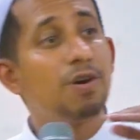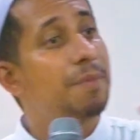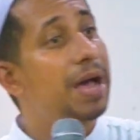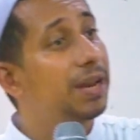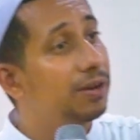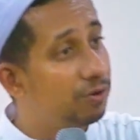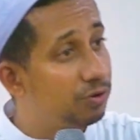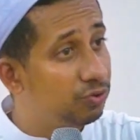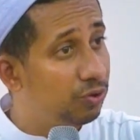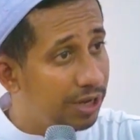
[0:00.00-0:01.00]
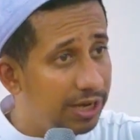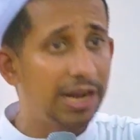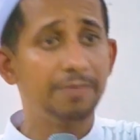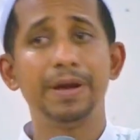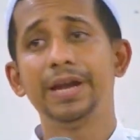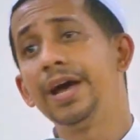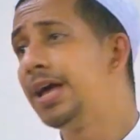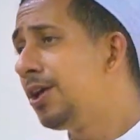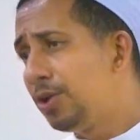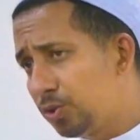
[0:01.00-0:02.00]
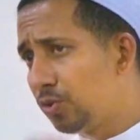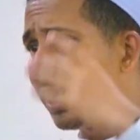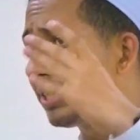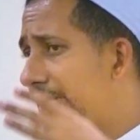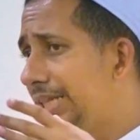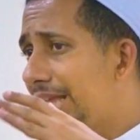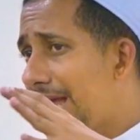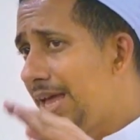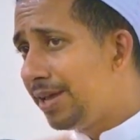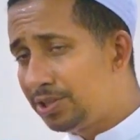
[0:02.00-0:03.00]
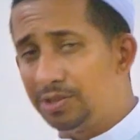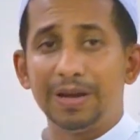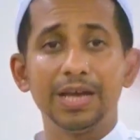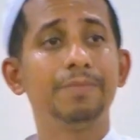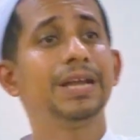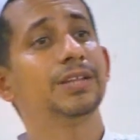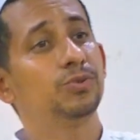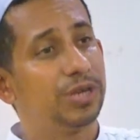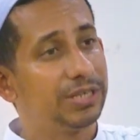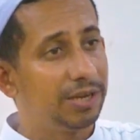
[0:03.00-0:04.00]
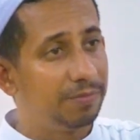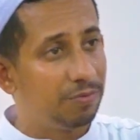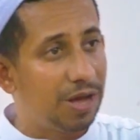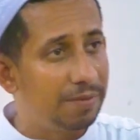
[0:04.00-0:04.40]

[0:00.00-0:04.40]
wa ma'al rasul illal bala tugas kita sebagaimana tugas Nabi